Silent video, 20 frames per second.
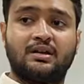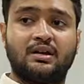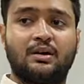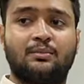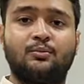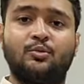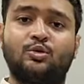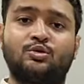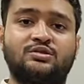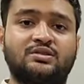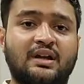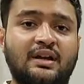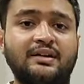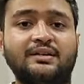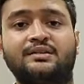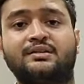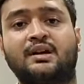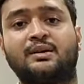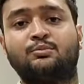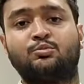कि हम लोग
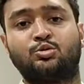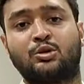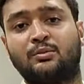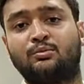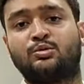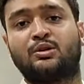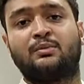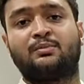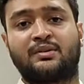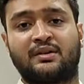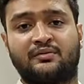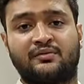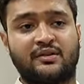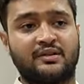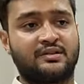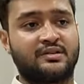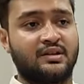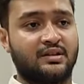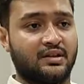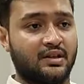साइज का पूरा पूरा
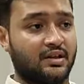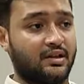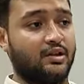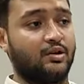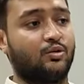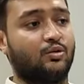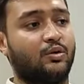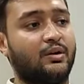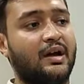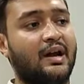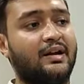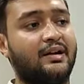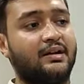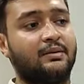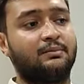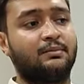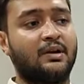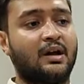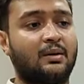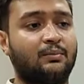प्रेफरेंस देते हैं कि कोई
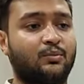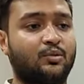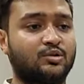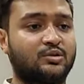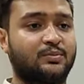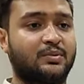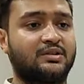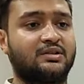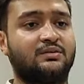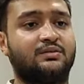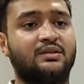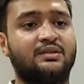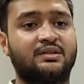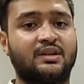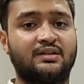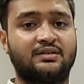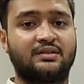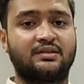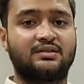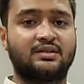आइटम में आपको स्पेसिफिक
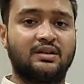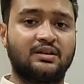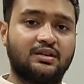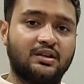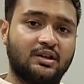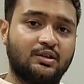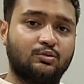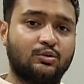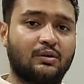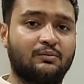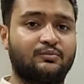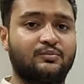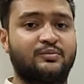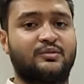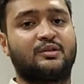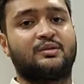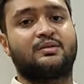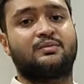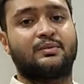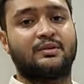साइजेस चलती है तो आप
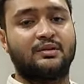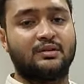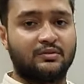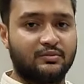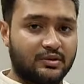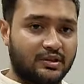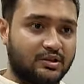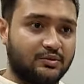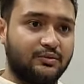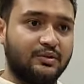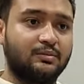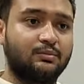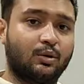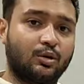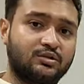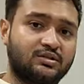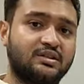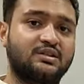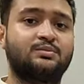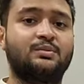स्पेसिफिक
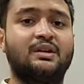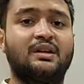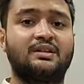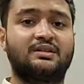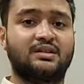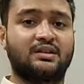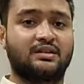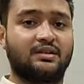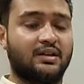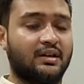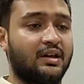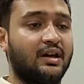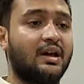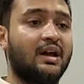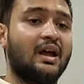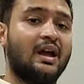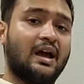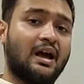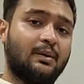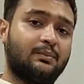बॉक्सेस भी ले सकते हैं
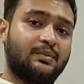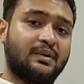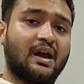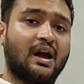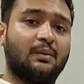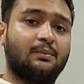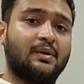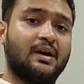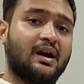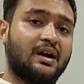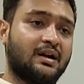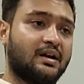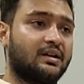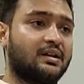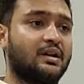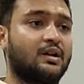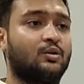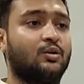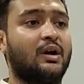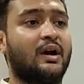आप यहाँ पे आकर
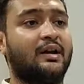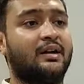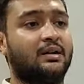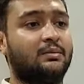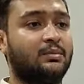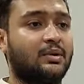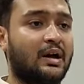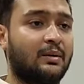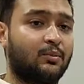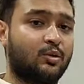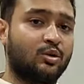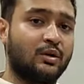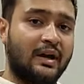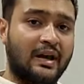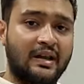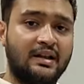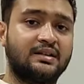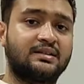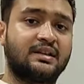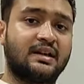के कोई आइटम का आपको
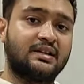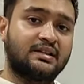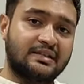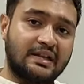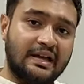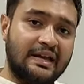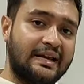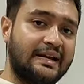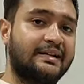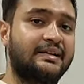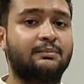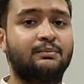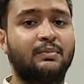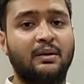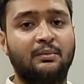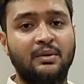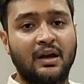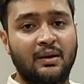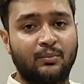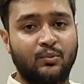एल साइज का एक
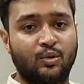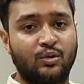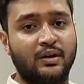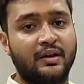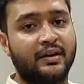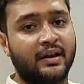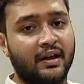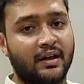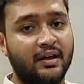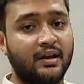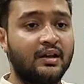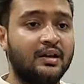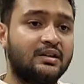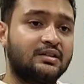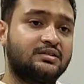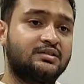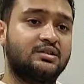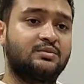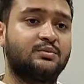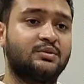डब्बा भी आपको लेना है
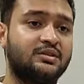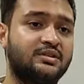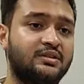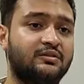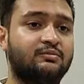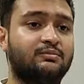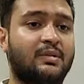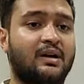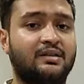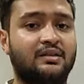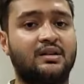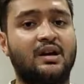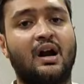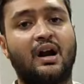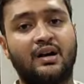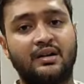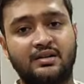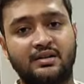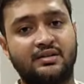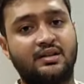जिसमें सिर्फ मात्र
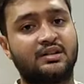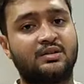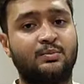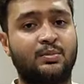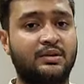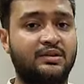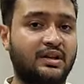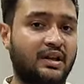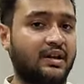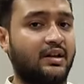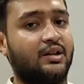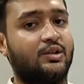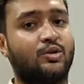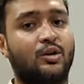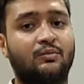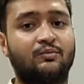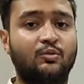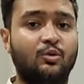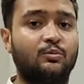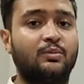आठ से दस पीस आएंगे
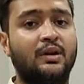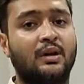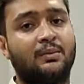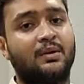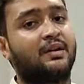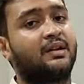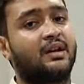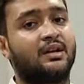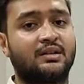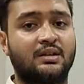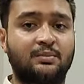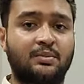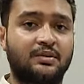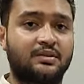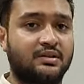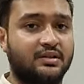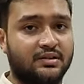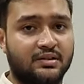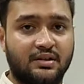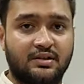तो आप वो भी हमारे यहाँ से
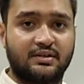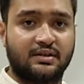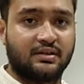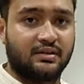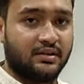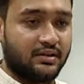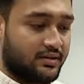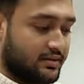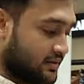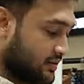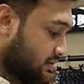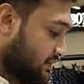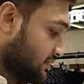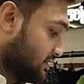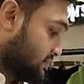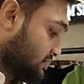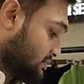परचेज कर सकते हैं सर